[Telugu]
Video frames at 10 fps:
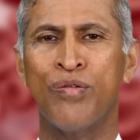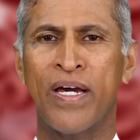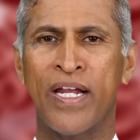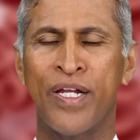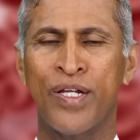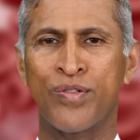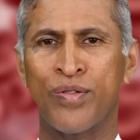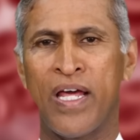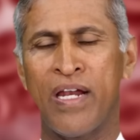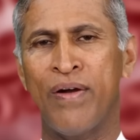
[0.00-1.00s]
ద్వారా
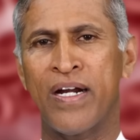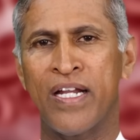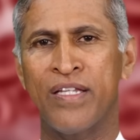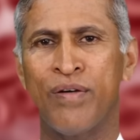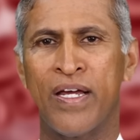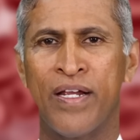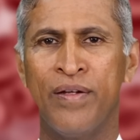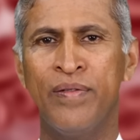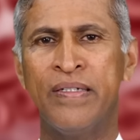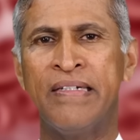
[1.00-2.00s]
నేర్చుకున్న అలవాట్ల ద్వారాను